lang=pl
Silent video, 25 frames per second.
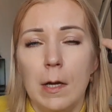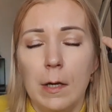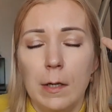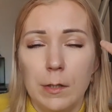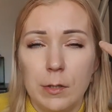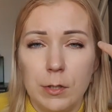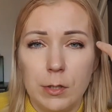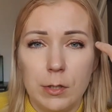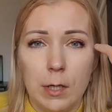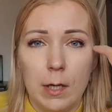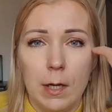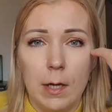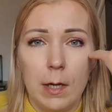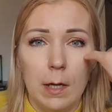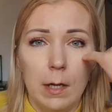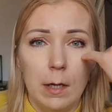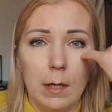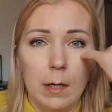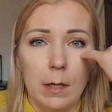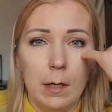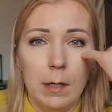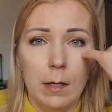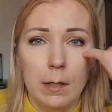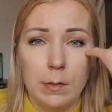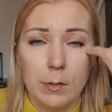że
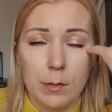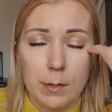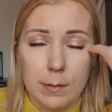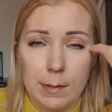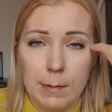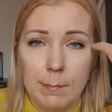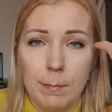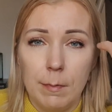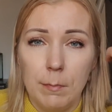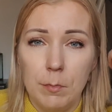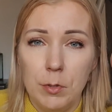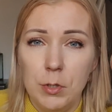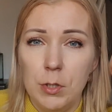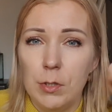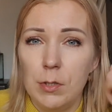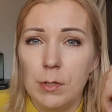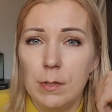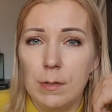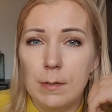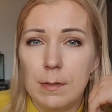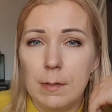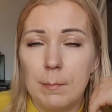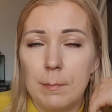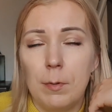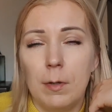e, czasami mi się
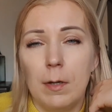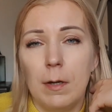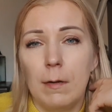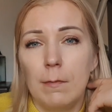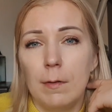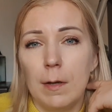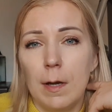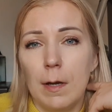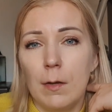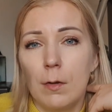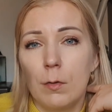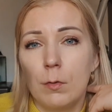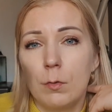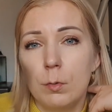sińce pojawiają.